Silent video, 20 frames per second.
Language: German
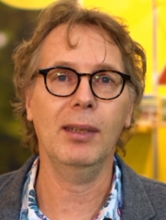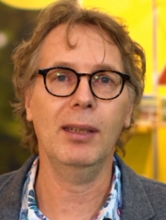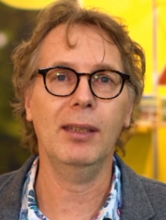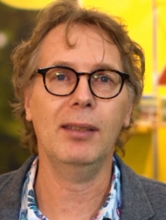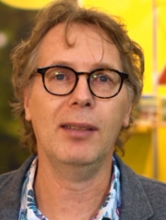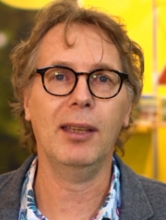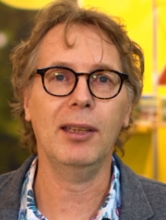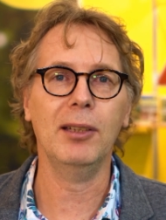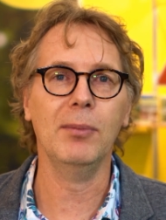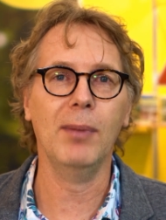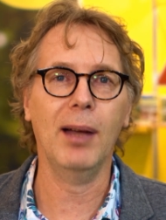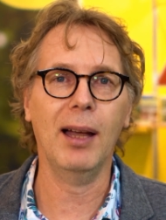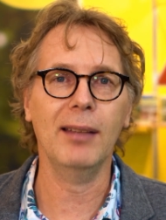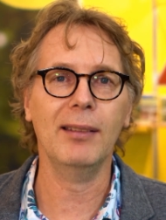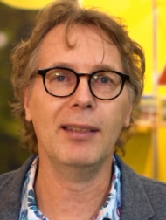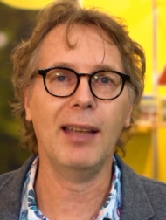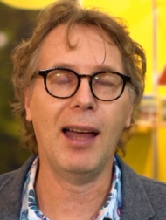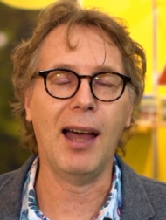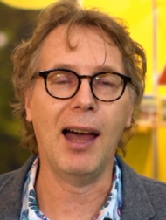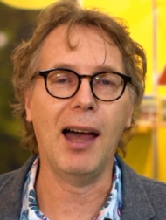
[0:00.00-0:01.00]
ich denke
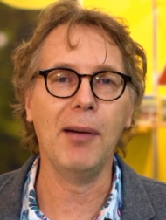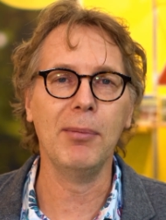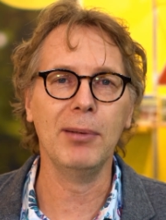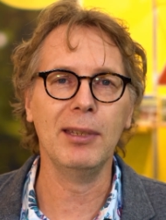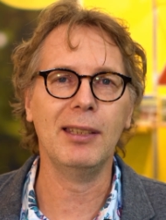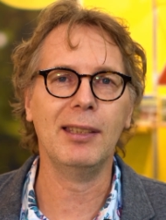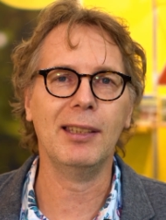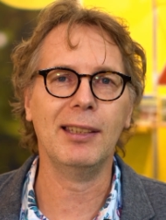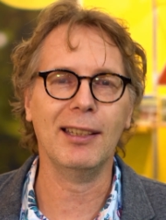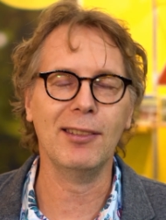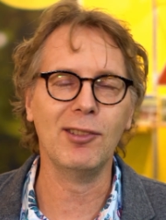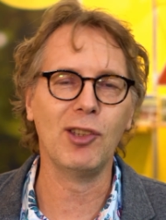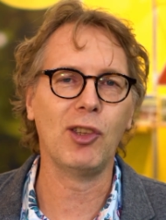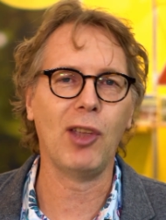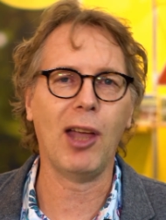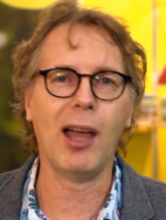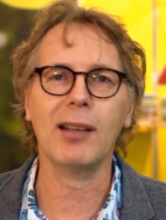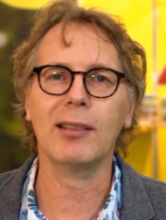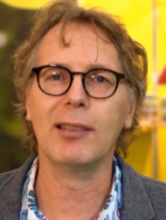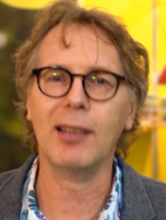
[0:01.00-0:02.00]
mal, da arbeite ich ganz
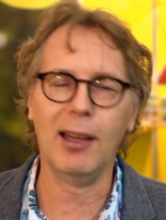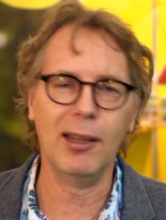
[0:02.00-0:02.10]
stark